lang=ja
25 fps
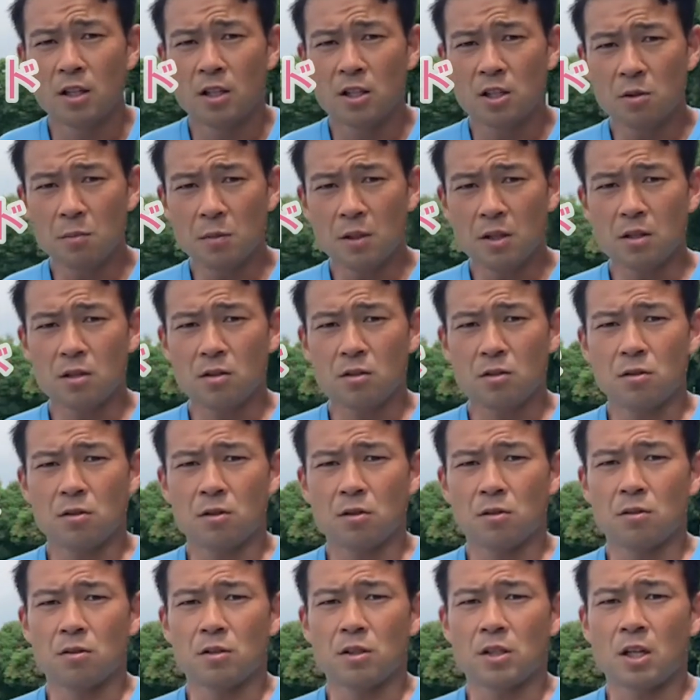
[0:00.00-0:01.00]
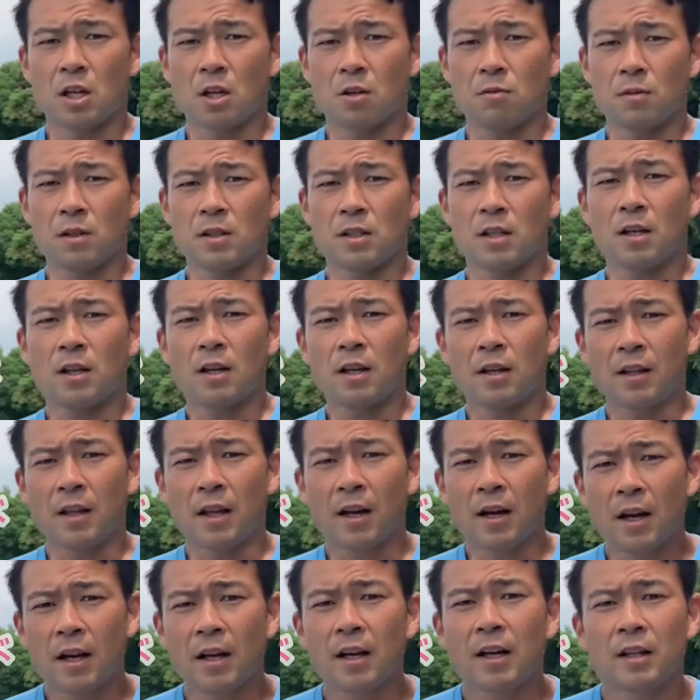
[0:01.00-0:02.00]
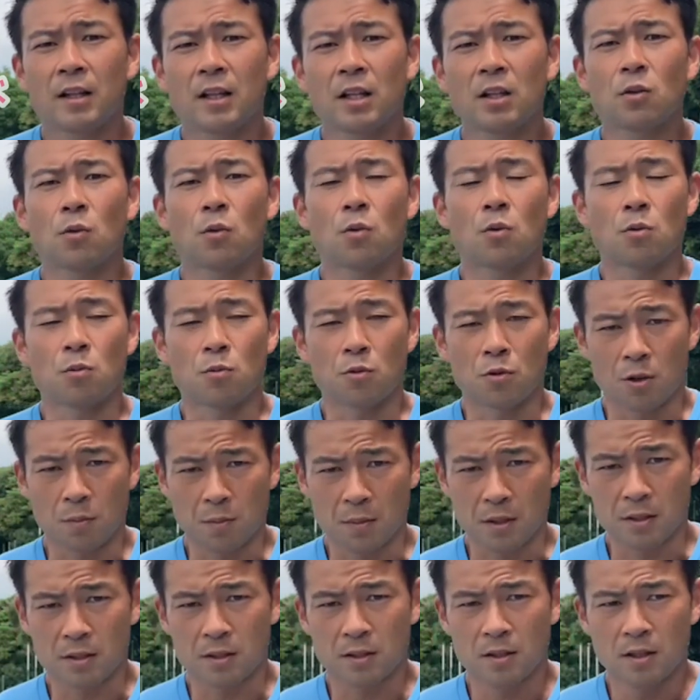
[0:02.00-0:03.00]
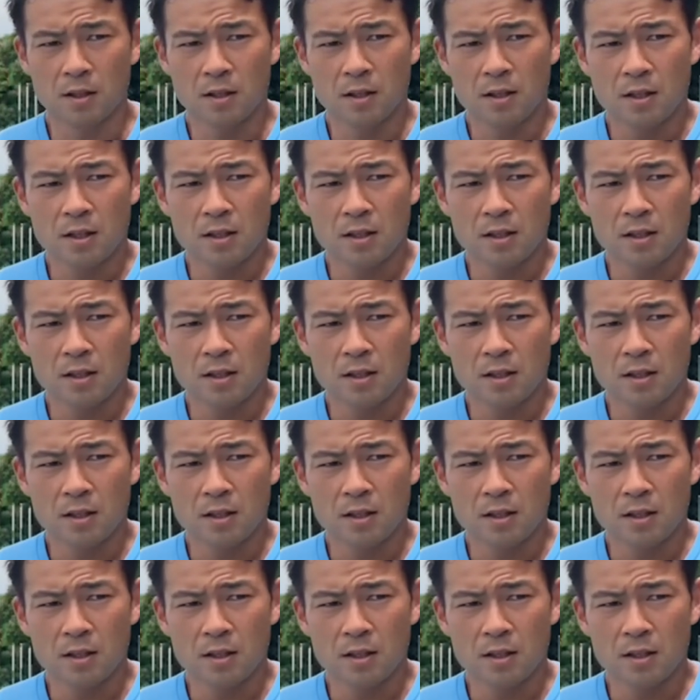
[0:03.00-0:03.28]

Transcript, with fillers: 地面についている時間は若干長いかなと思います。